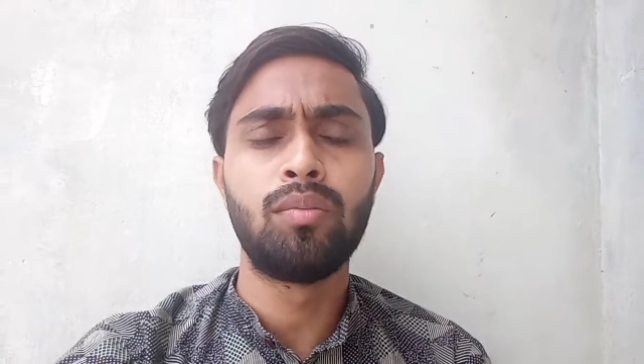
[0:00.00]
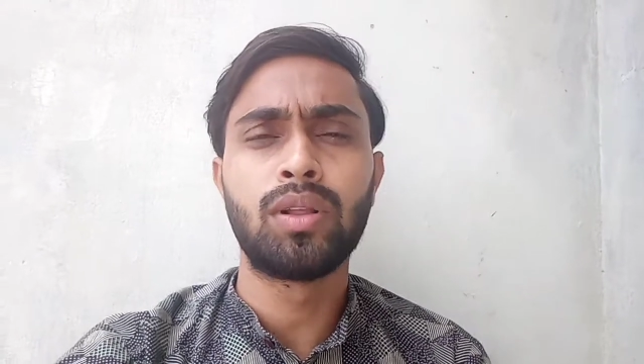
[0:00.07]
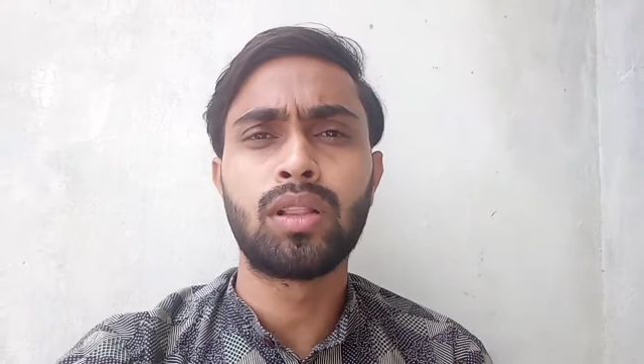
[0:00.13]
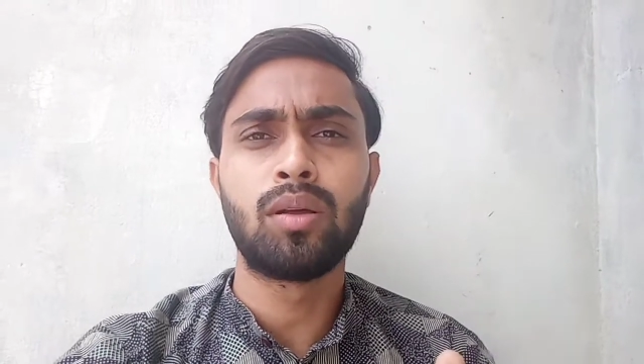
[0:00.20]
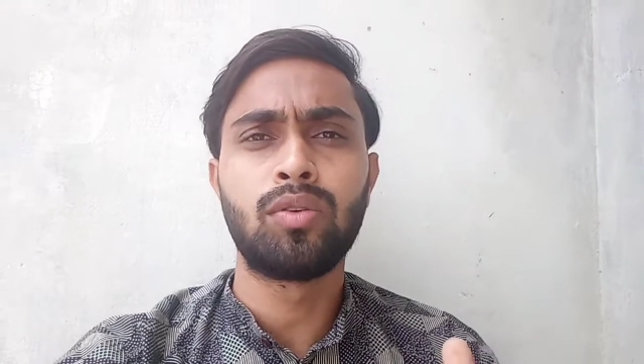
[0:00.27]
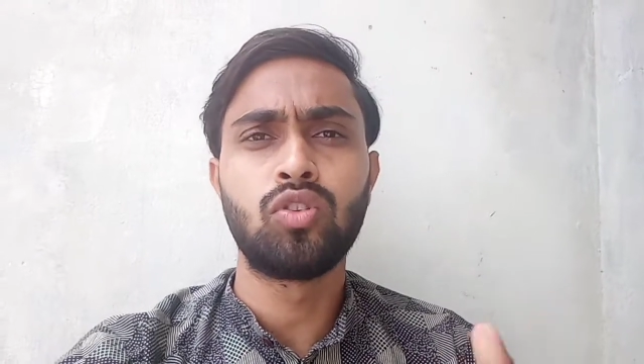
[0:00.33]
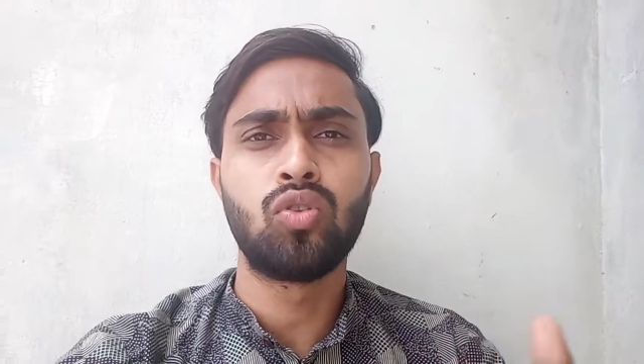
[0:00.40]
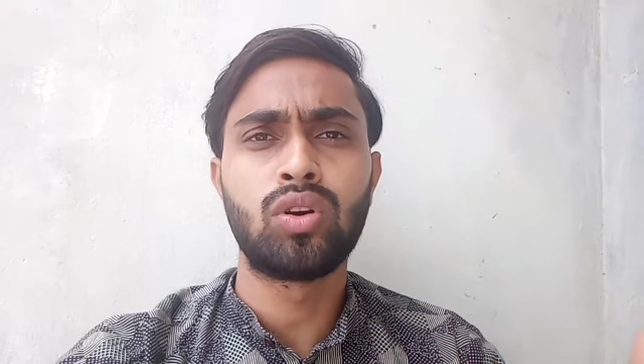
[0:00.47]

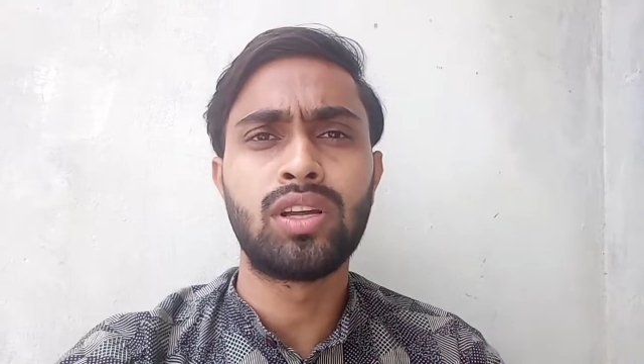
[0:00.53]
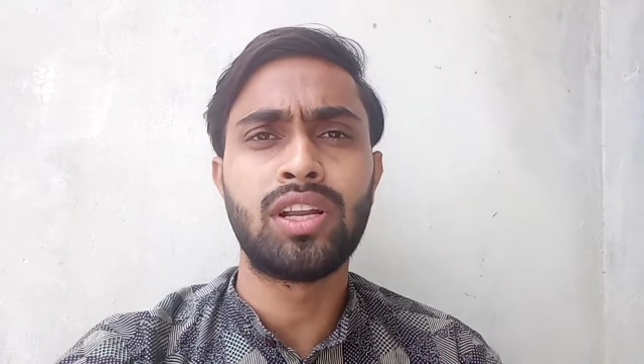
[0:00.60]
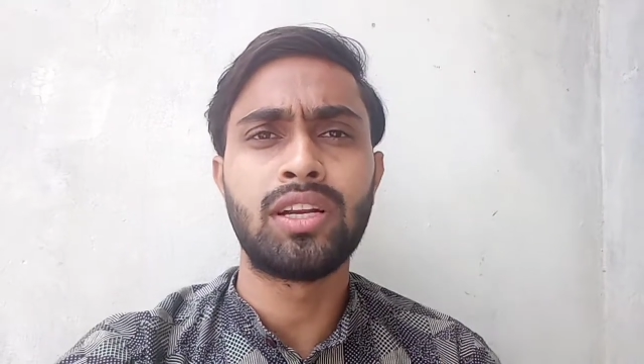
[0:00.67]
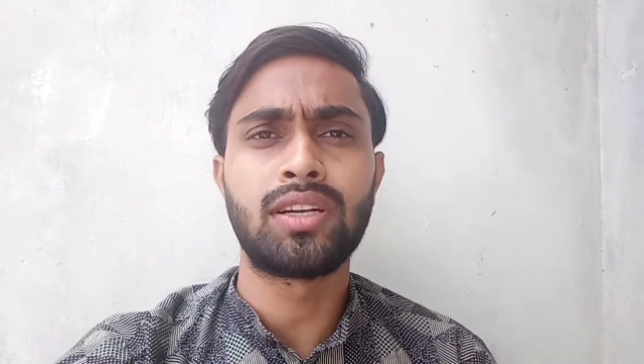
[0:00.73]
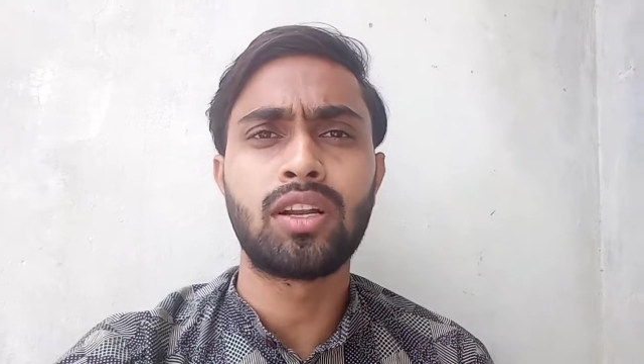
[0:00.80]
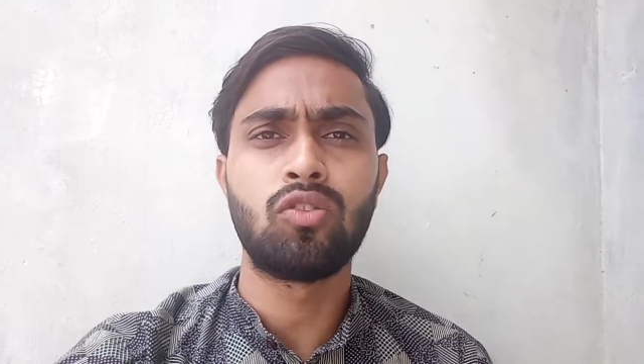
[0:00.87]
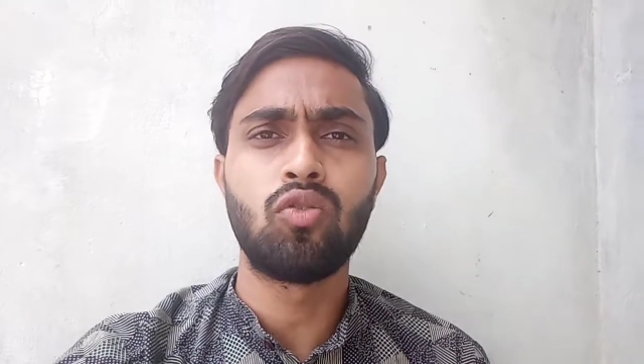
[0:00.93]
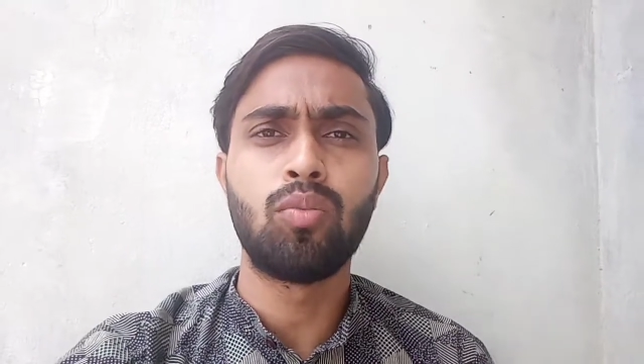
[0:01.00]
मतलब जो
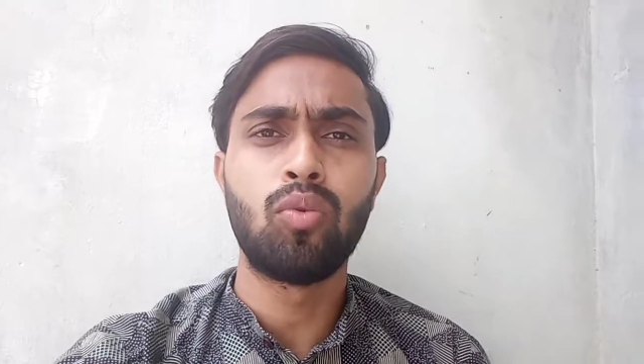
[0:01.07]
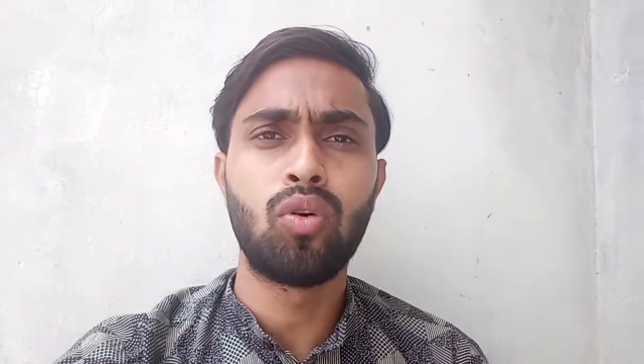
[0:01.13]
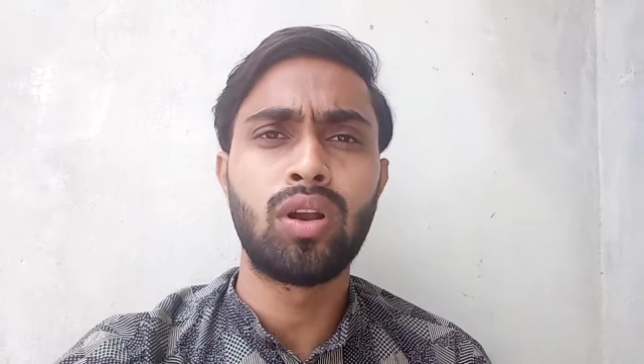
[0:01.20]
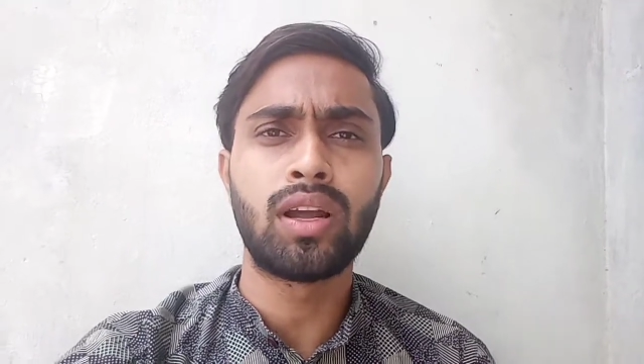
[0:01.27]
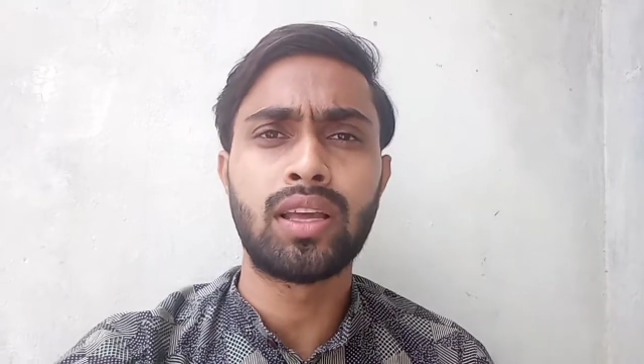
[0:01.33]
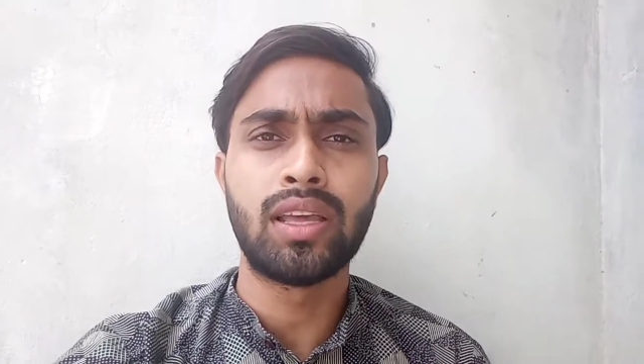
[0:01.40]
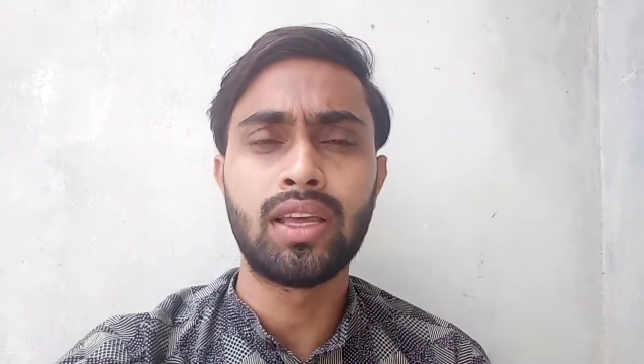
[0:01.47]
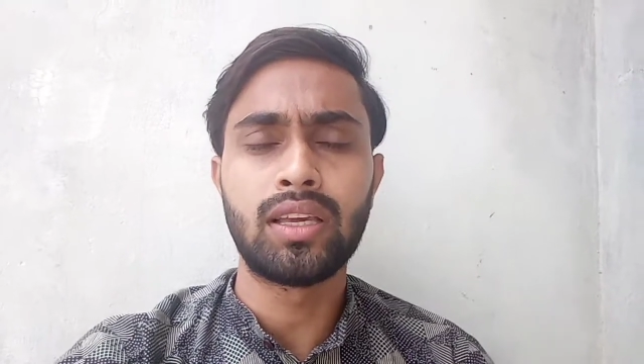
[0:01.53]
क्रिएटर हैं वो
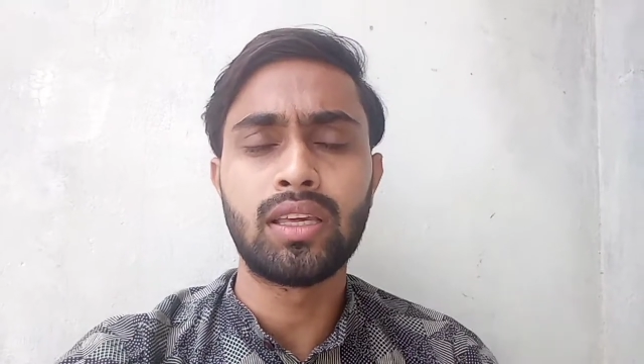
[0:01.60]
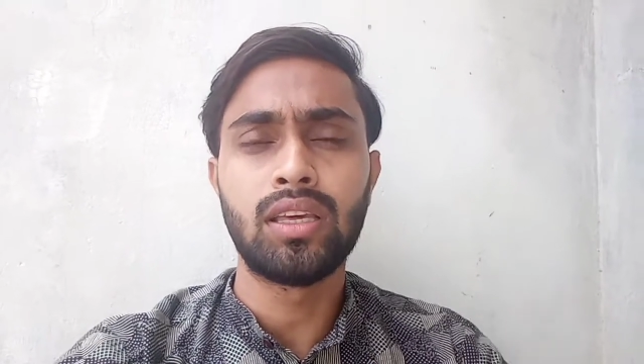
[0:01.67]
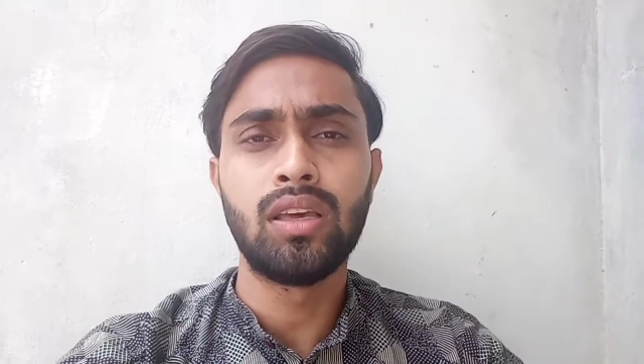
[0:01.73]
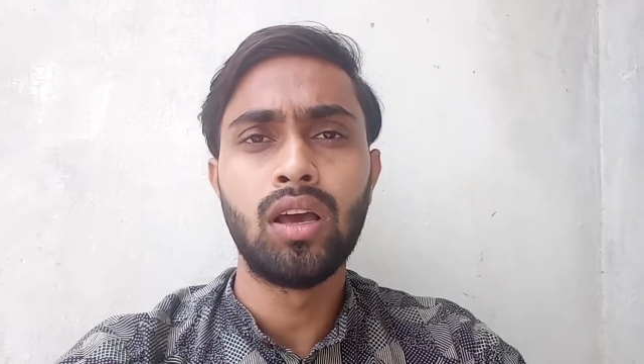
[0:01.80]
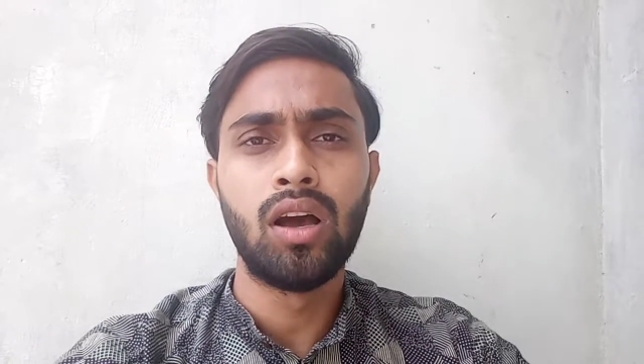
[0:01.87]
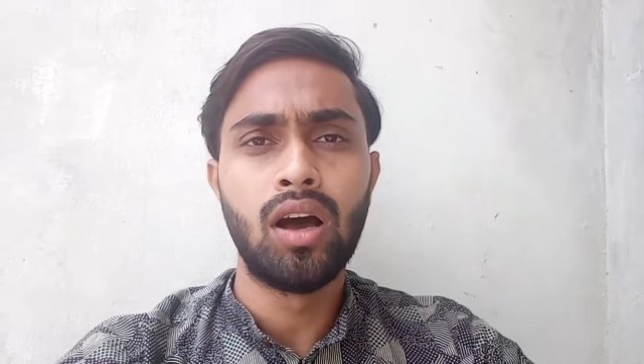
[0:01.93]
बोल रखे हैं कि